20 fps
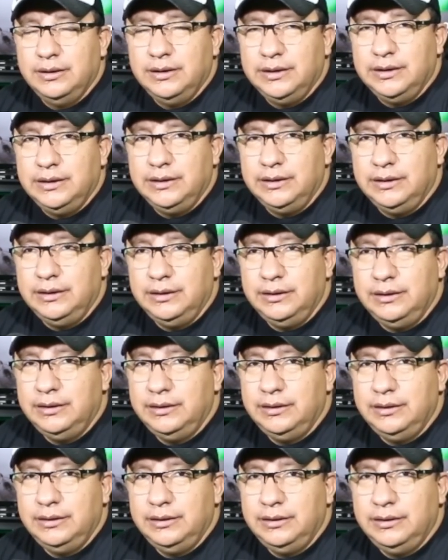
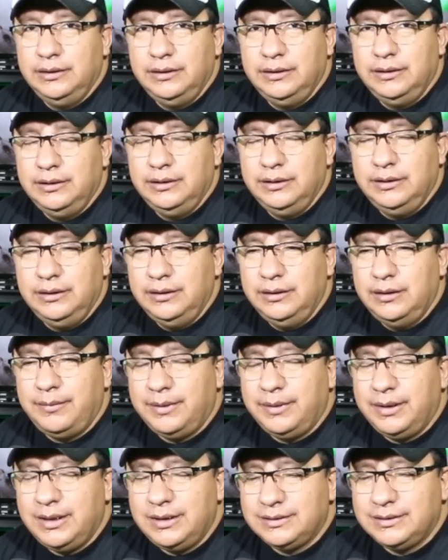Y y de
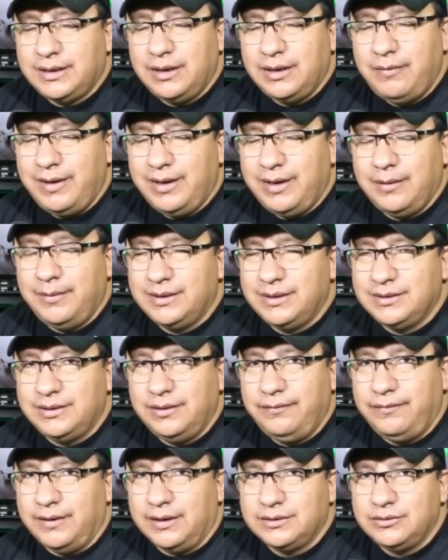verdad es que no hay que ver
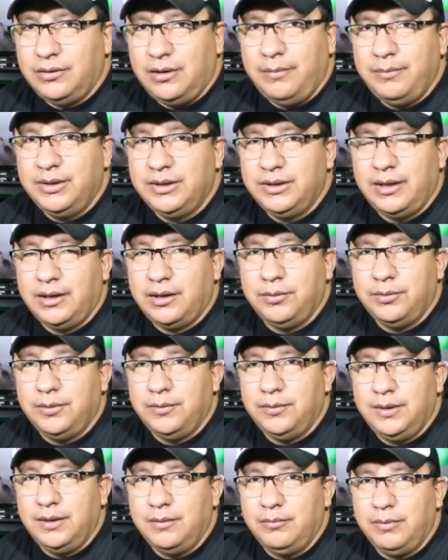cifras, solamente hay que
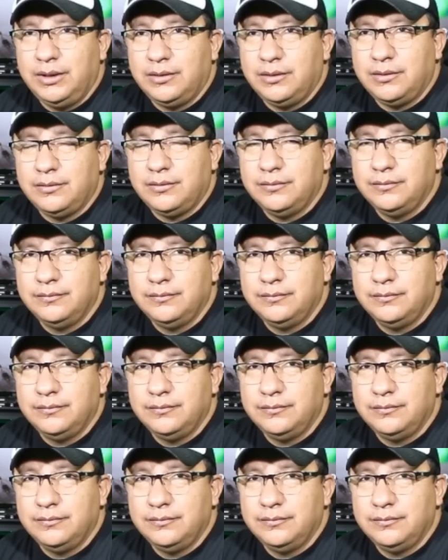vivir en México.